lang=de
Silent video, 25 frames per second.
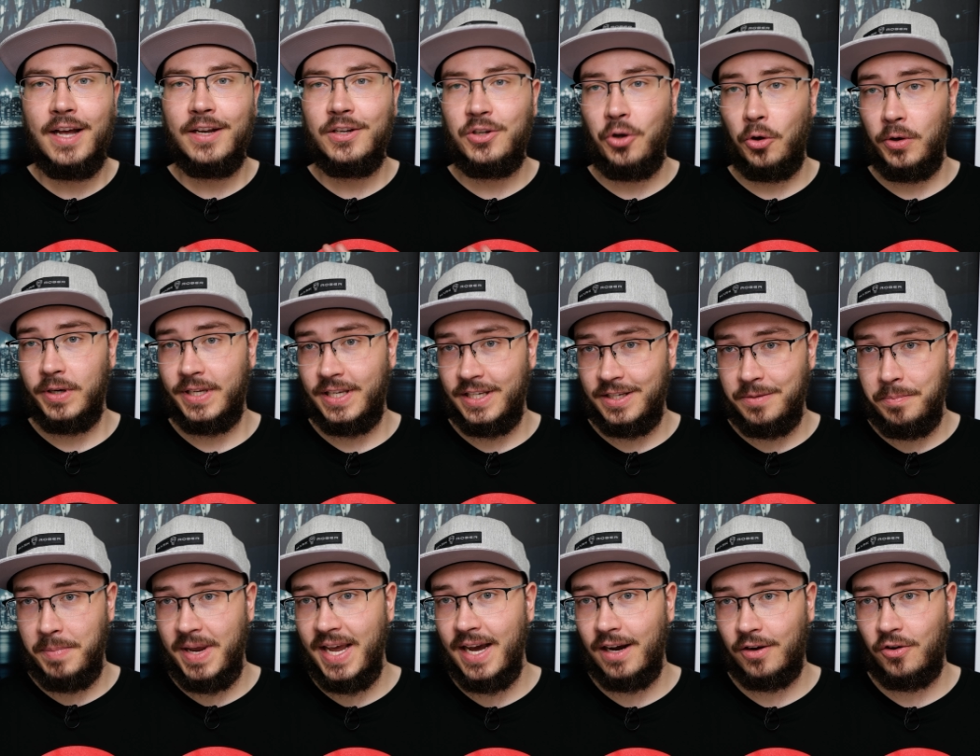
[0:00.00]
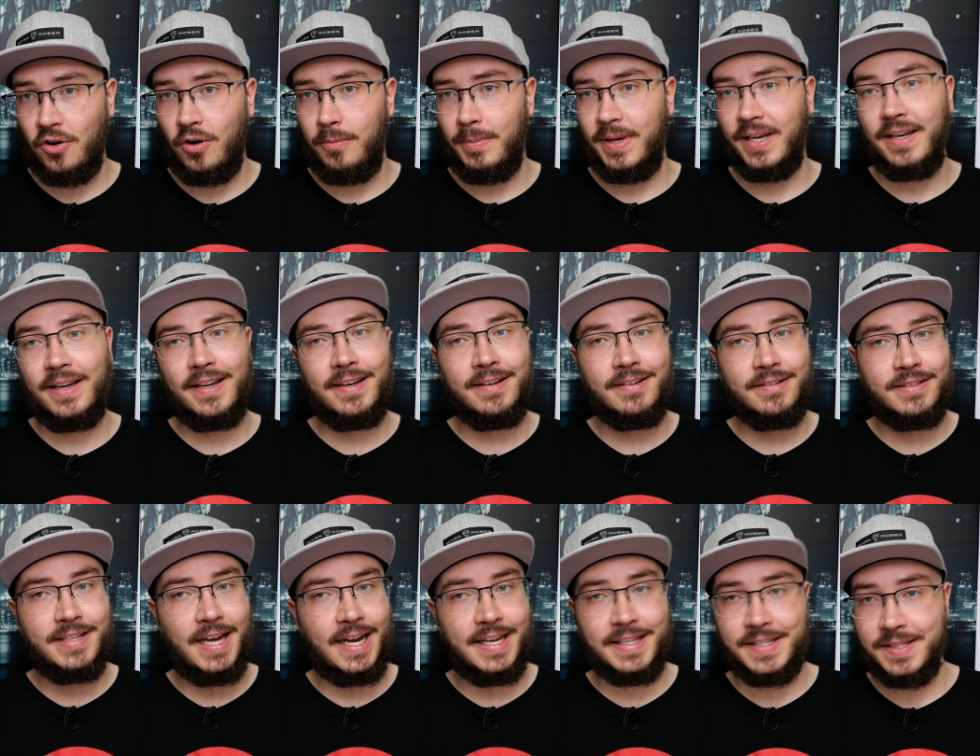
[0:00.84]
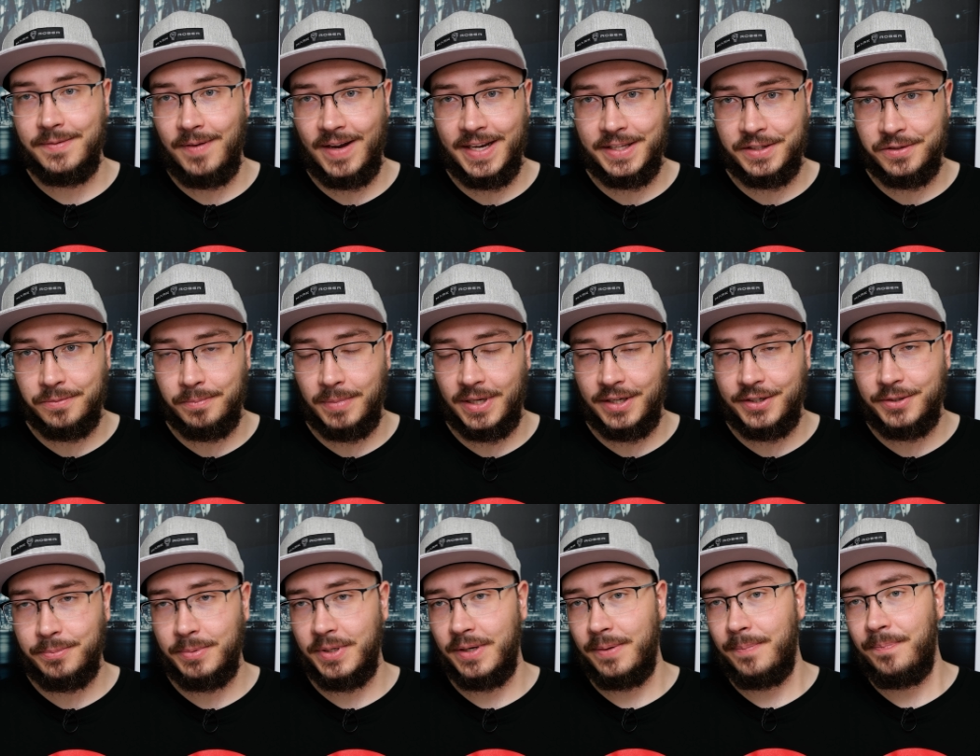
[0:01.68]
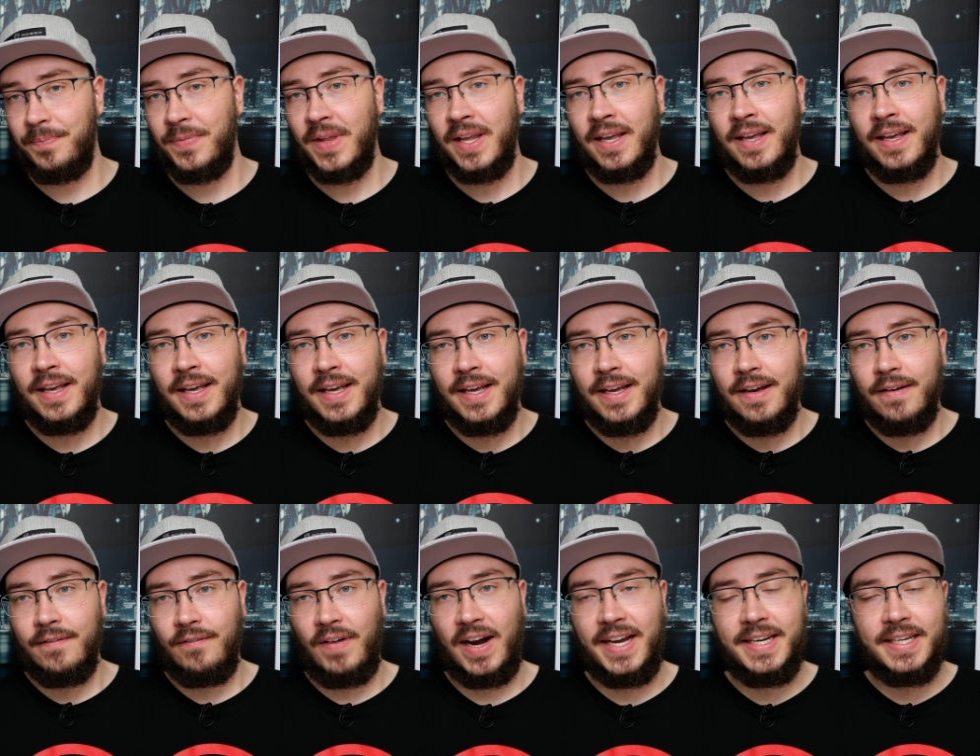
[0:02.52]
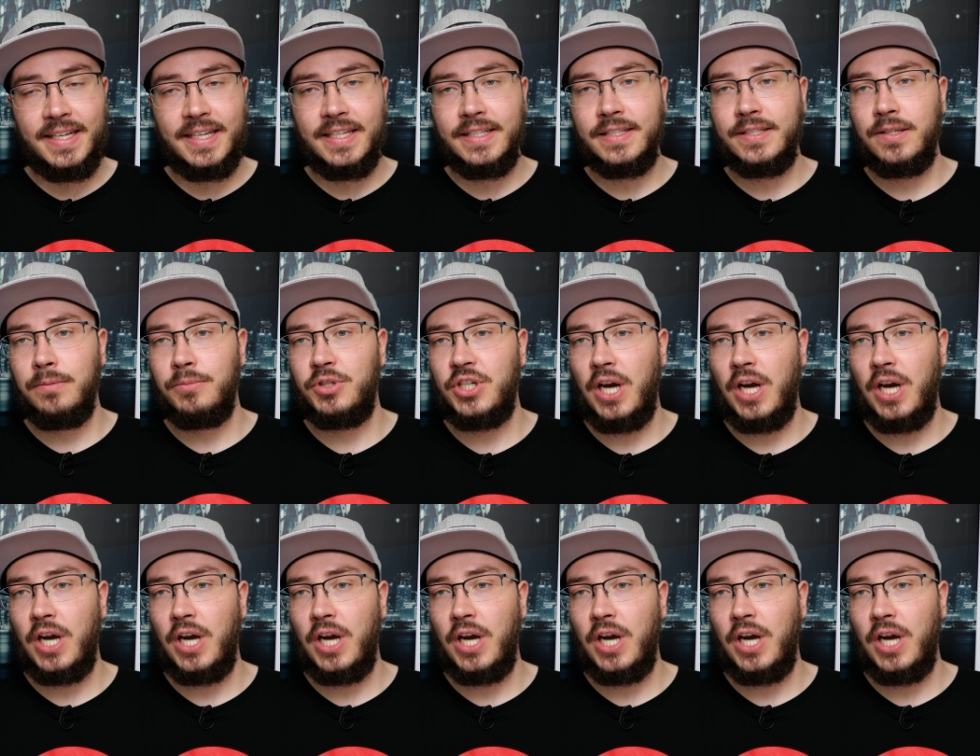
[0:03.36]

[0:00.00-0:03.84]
deutlich mehr kommen in Teil 2 zum Beispiel. Weiter geht's zum